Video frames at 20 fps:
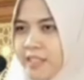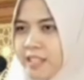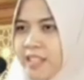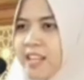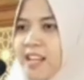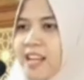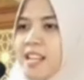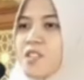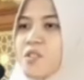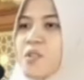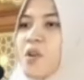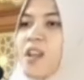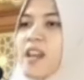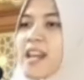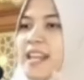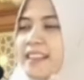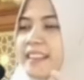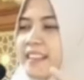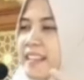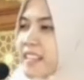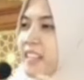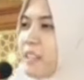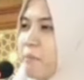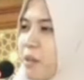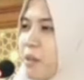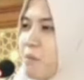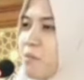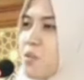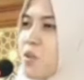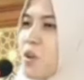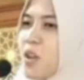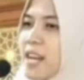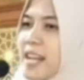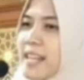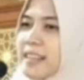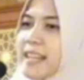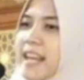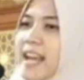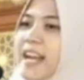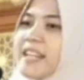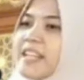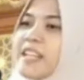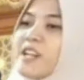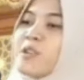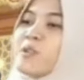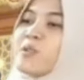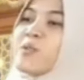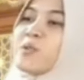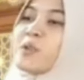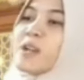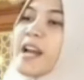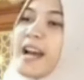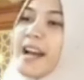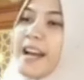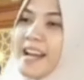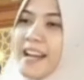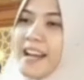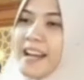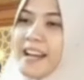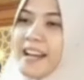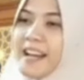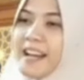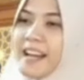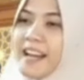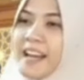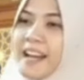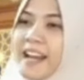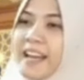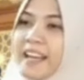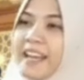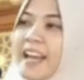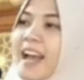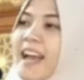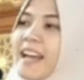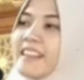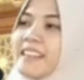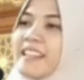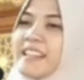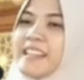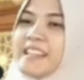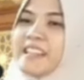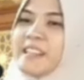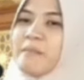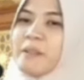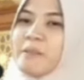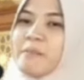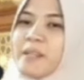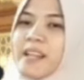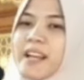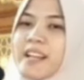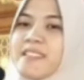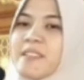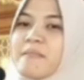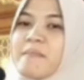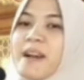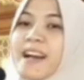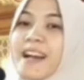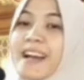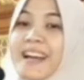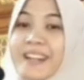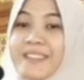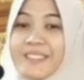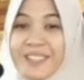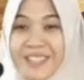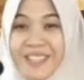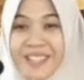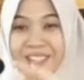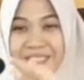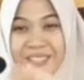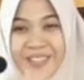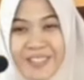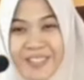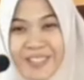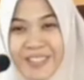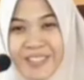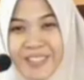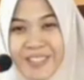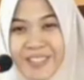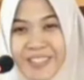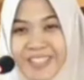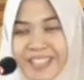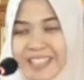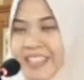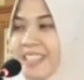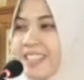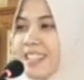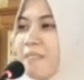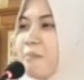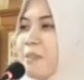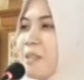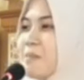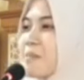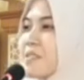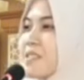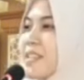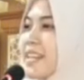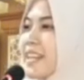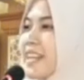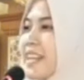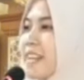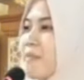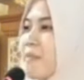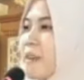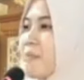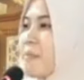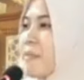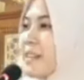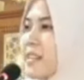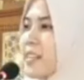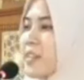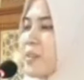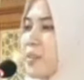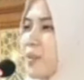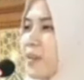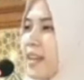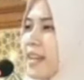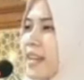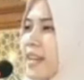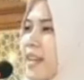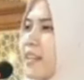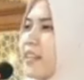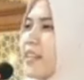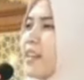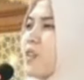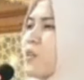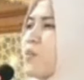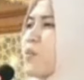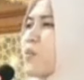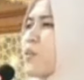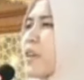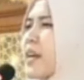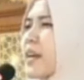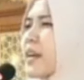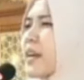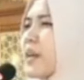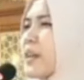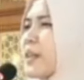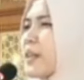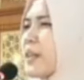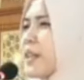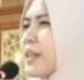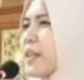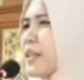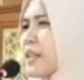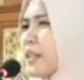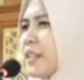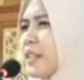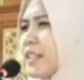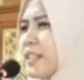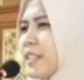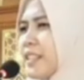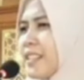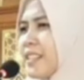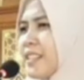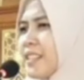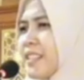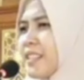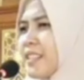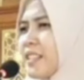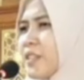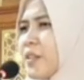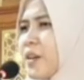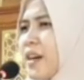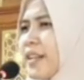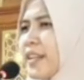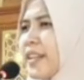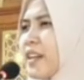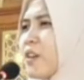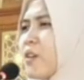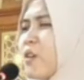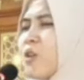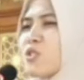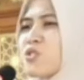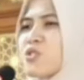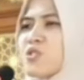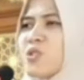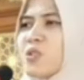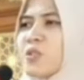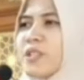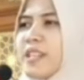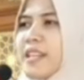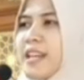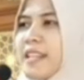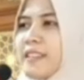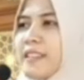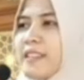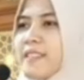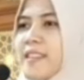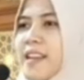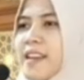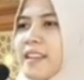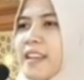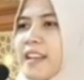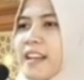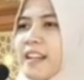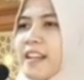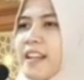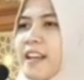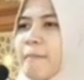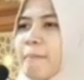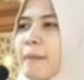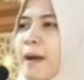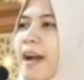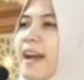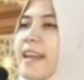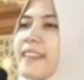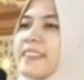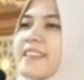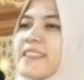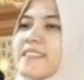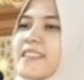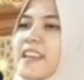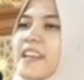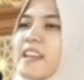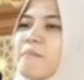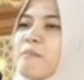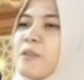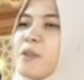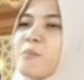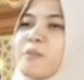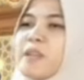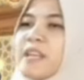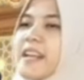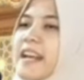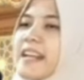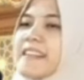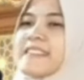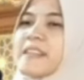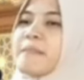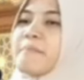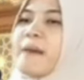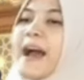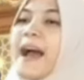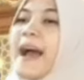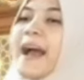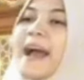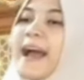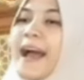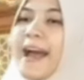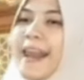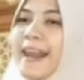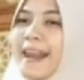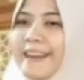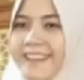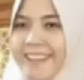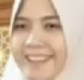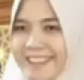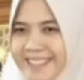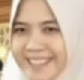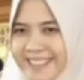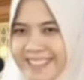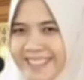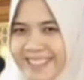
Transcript: Kita nggak sholat, kita belum sholat, ada yang kurang. Kayak hati kita belum dikasih makan, betul nggak bu? Kita belum zikir, belum baca Quran, ada yang kurang ya Allah. Kok ada yang kosong di hati saya? Kenapa hati saya belum dikasih makan?